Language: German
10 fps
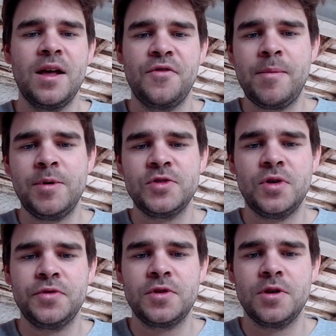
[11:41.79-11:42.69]

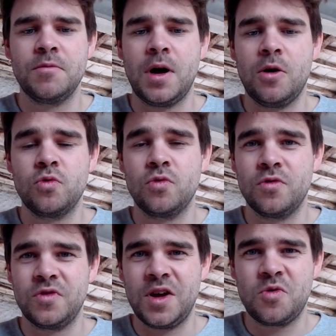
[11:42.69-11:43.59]
Fabersoft, ähm, auch
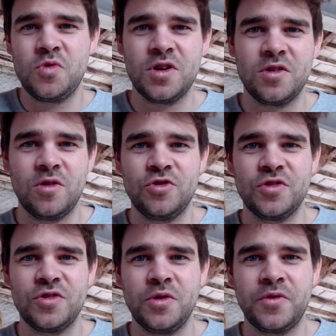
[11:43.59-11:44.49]
ein sehr guter
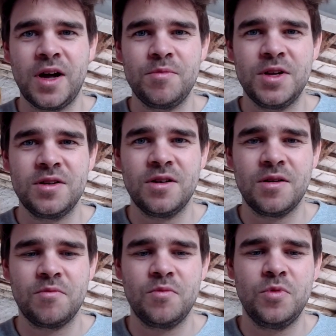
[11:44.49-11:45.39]
deutscher
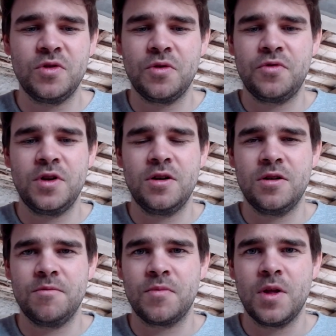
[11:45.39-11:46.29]
Softwareanbieter, müssen auch viele
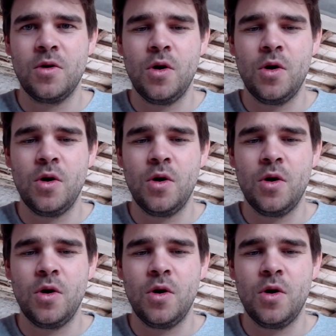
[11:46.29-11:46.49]
ähm,